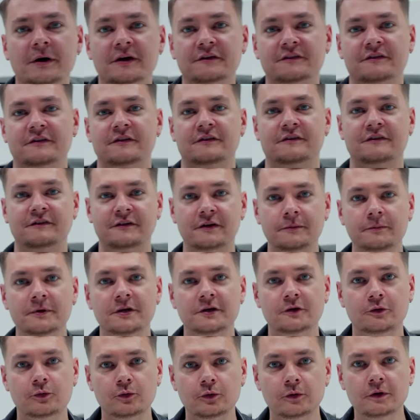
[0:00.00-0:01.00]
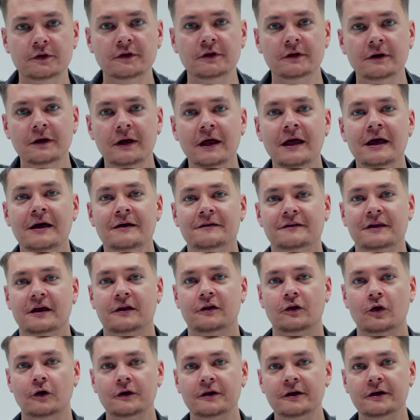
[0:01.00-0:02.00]
passt es ziemlich gut. Der
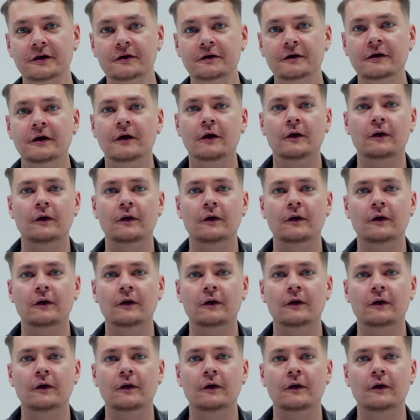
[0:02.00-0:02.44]
neue